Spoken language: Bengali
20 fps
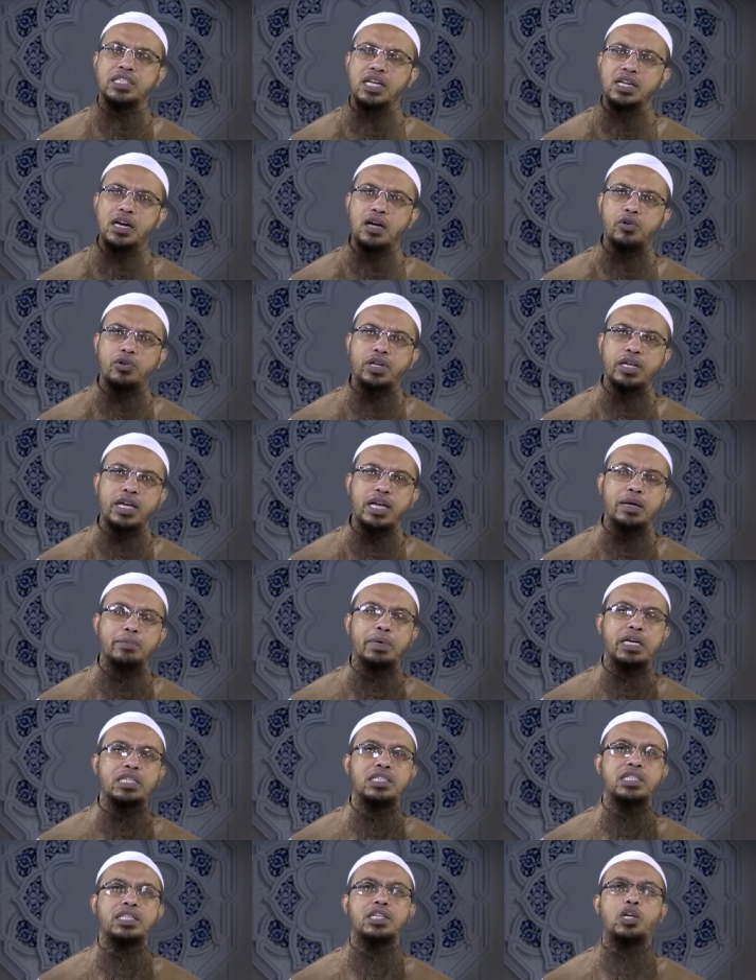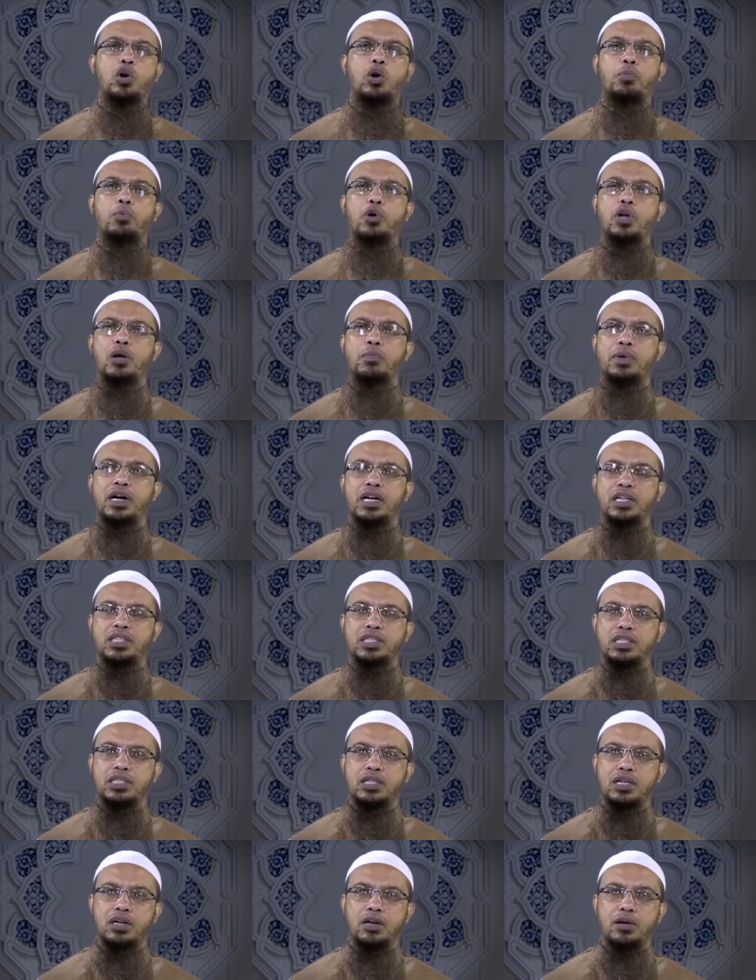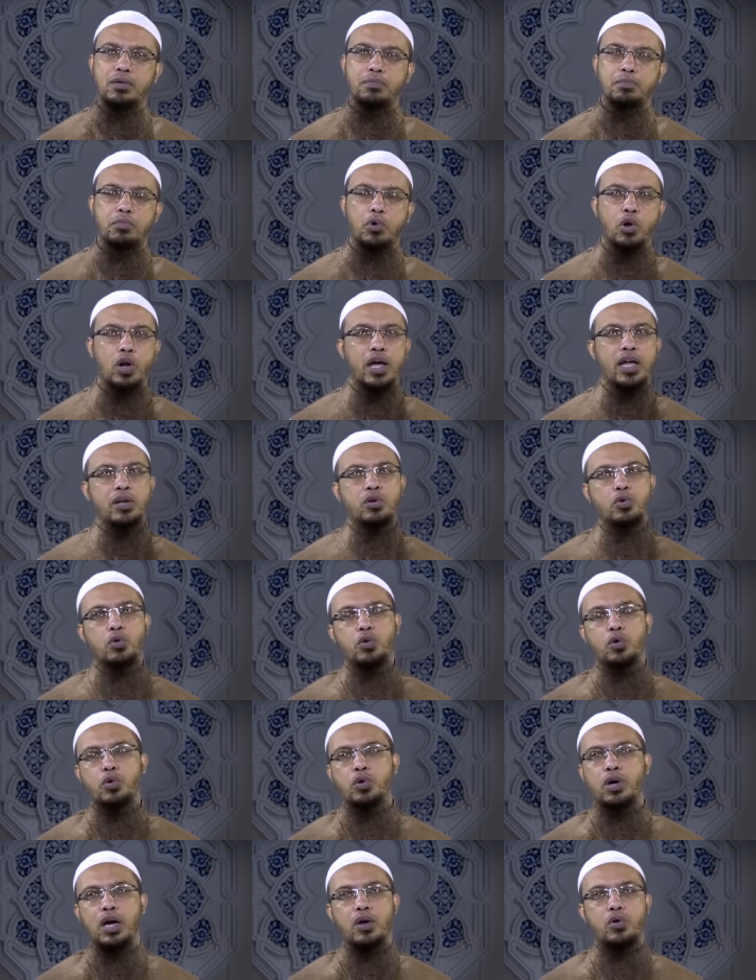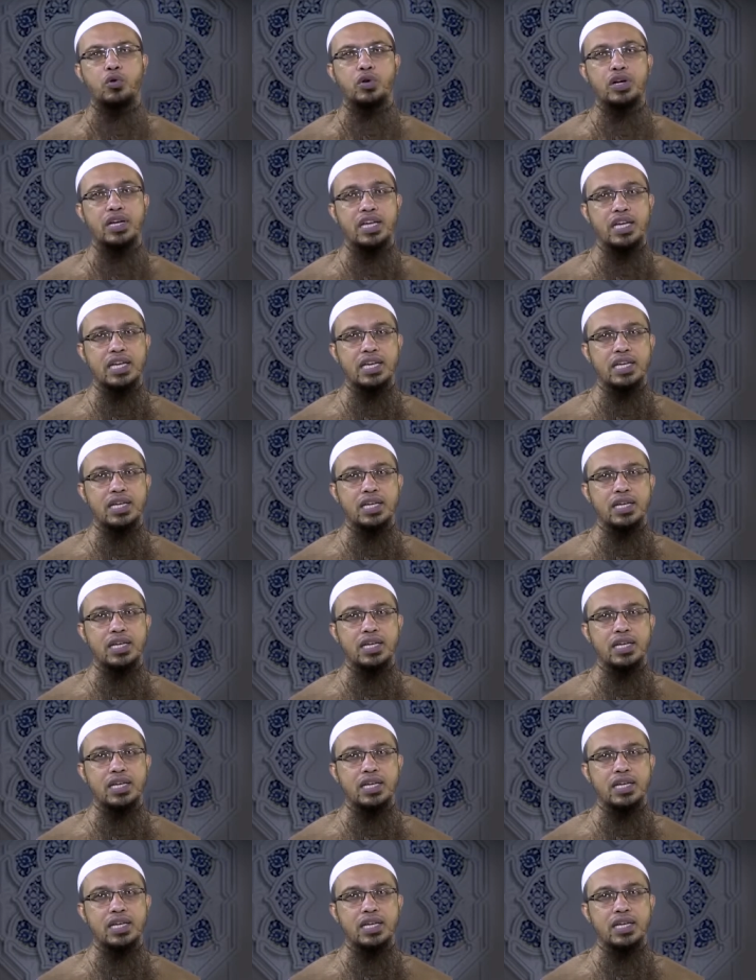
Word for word: যার কারণে এই মাসটিকে অপয়া মাস বলার কোনো কারণ নেই